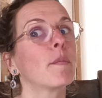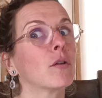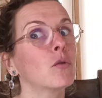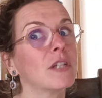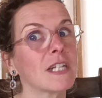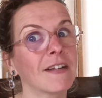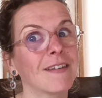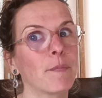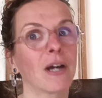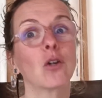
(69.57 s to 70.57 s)
le pendule déjà,
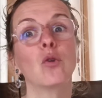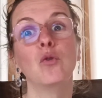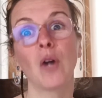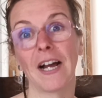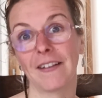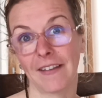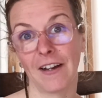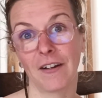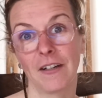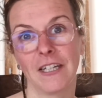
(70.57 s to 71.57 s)
c'est pas que du
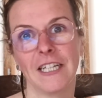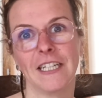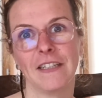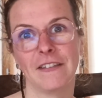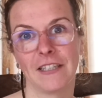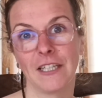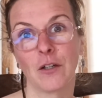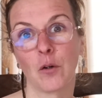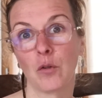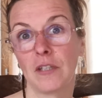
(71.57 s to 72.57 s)
hasard.
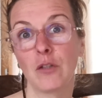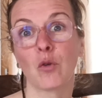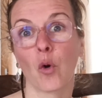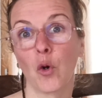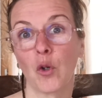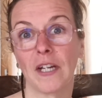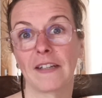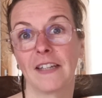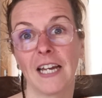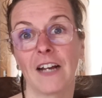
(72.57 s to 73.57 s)
C'est aussi se
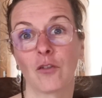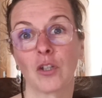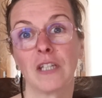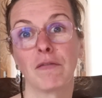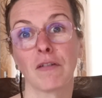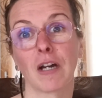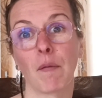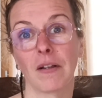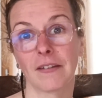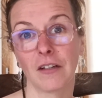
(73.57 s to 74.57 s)
reconnecter à ce qui fait
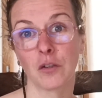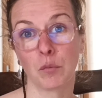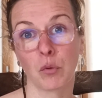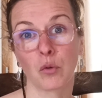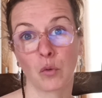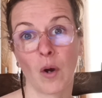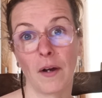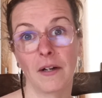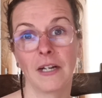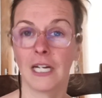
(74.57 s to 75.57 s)
vraiment sens pour
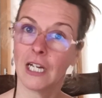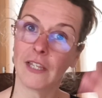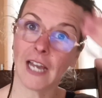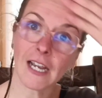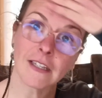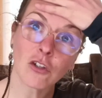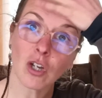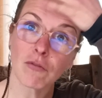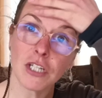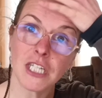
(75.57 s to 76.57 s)
soi. D'arrêter de
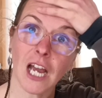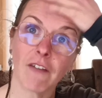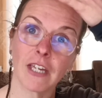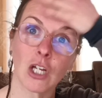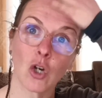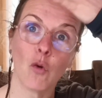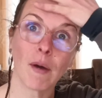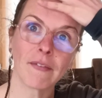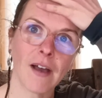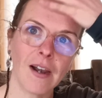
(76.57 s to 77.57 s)
réfléchir avec le
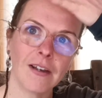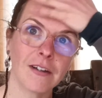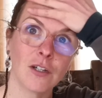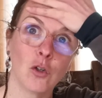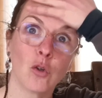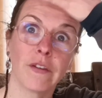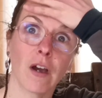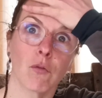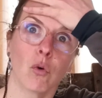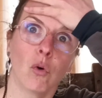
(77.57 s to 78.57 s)
mental, le
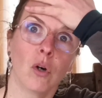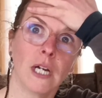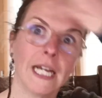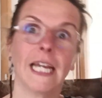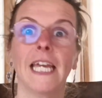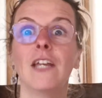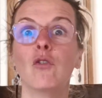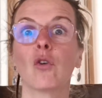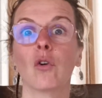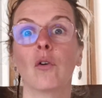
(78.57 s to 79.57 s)
cerveau et
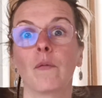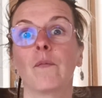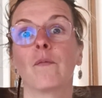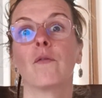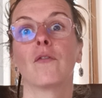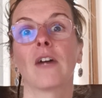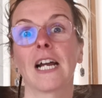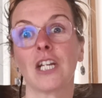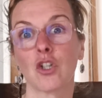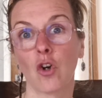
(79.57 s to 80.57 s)
de
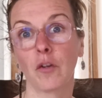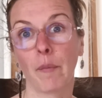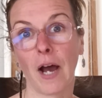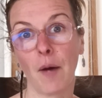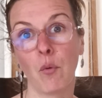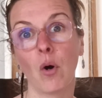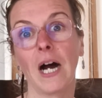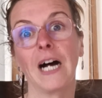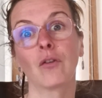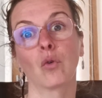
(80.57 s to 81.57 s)
faire les choses par rapport
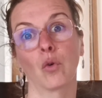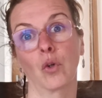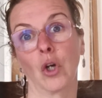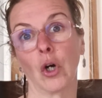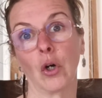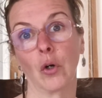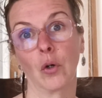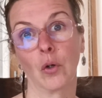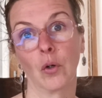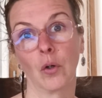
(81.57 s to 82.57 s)
à son cœur.
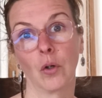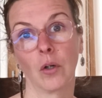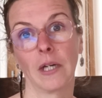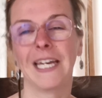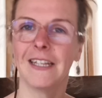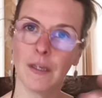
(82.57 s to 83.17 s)
Et